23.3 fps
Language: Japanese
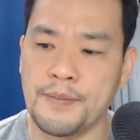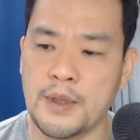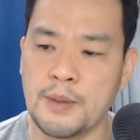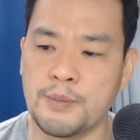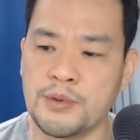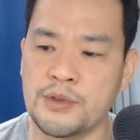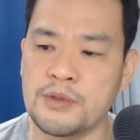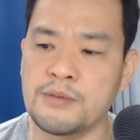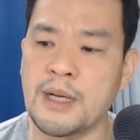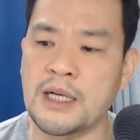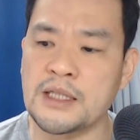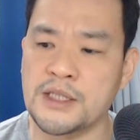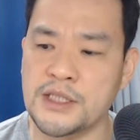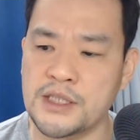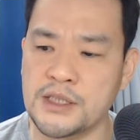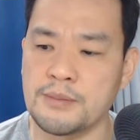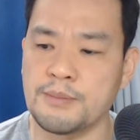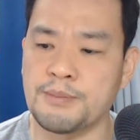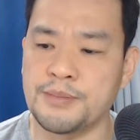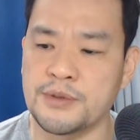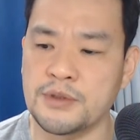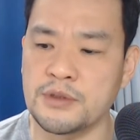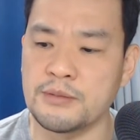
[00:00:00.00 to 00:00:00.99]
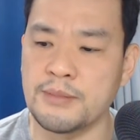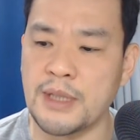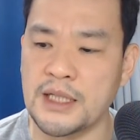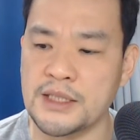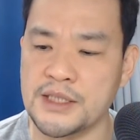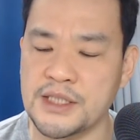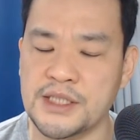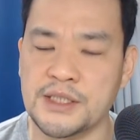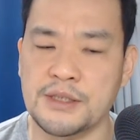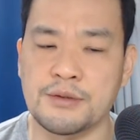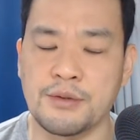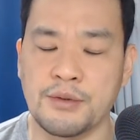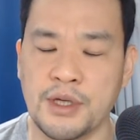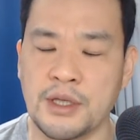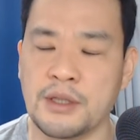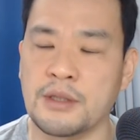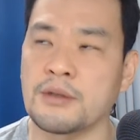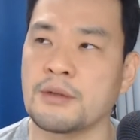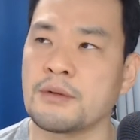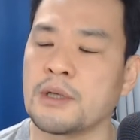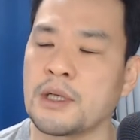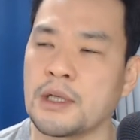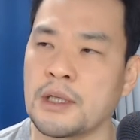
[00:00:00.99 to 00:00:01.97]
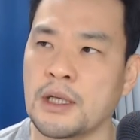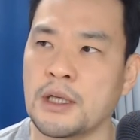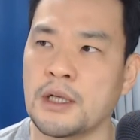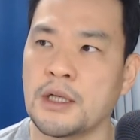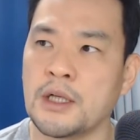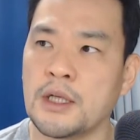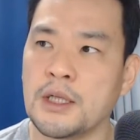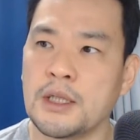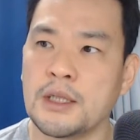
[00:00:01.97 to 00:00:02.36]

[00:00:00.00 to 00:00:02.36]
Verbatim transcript: ブーマンチ、ブーマーチルドレンっていうのかな。